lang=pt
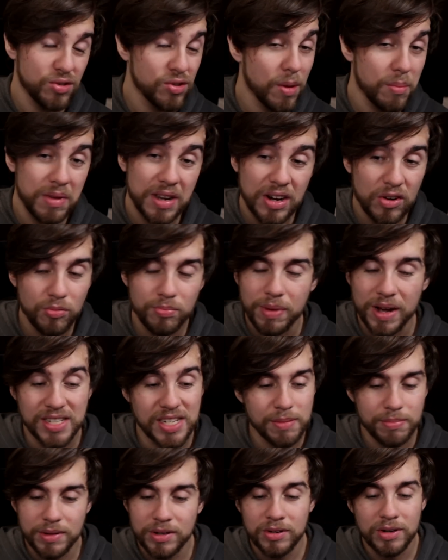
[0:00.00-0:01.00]
Isso a mina não
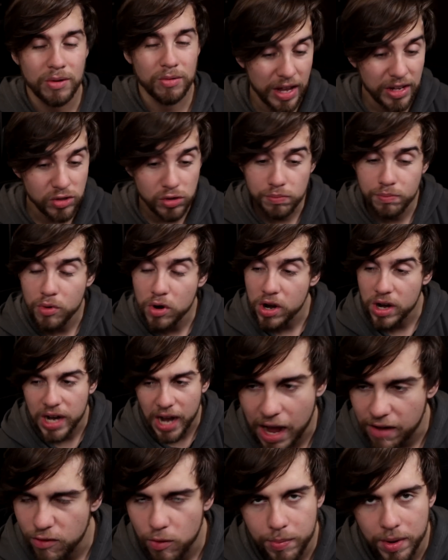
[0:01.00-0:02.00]
passa pano não. É
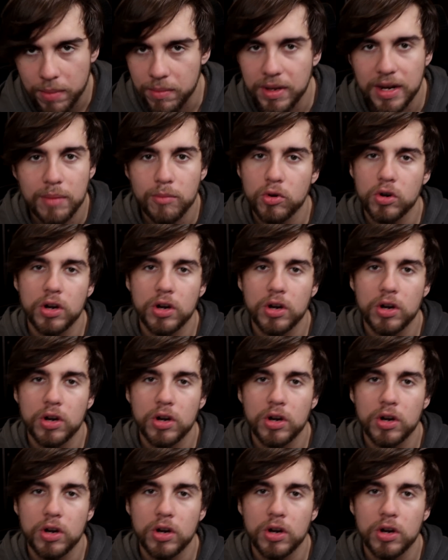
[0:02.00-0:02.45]
insuportável pra mina